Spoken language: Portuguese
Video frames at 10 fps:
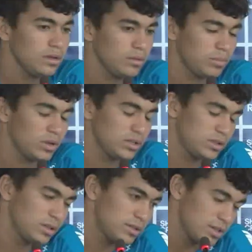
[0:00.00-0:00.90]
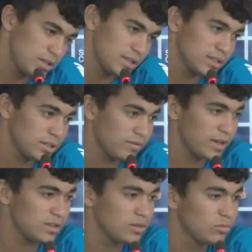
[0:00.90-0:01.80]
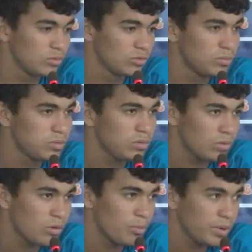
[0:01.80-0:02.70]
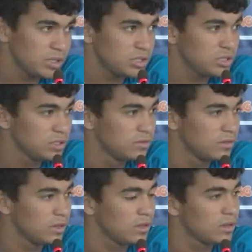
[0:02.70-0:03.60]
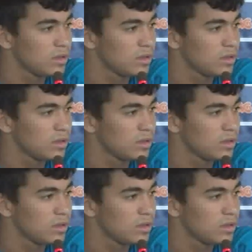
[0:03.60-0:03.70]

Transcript: Não, pode ter certeza que vai ter um grupo competitivo, né?